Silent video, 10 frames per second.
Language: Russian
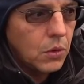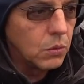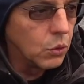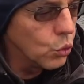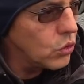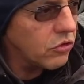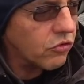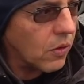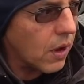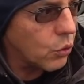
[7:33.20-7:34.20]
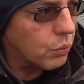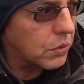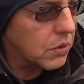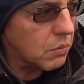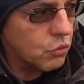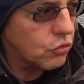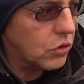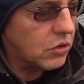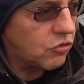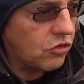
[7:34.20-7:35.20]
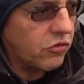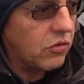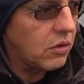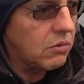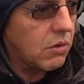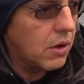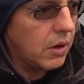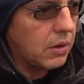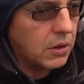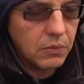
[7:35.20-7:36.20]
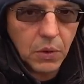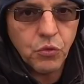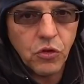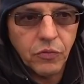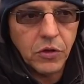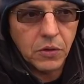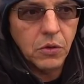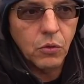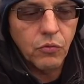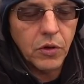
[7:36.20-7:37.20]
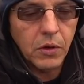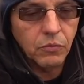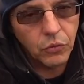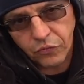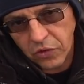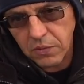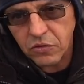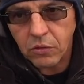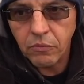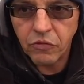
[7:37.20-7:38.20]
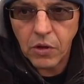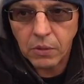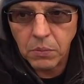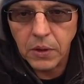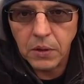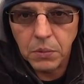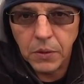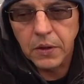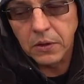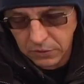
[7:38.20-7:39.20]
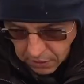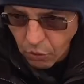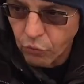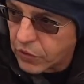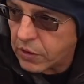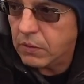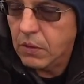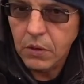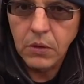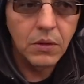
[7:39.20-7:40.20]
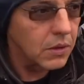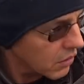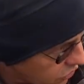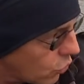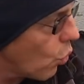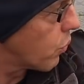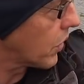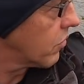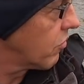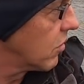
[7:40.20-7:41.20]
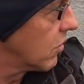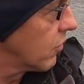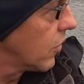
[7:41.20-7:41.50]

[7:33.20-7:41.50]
ну, не знаю, потому что, и, честно говоря, я вообще в них не уверен. Вот в советском в старом колебле я уверен на 100%.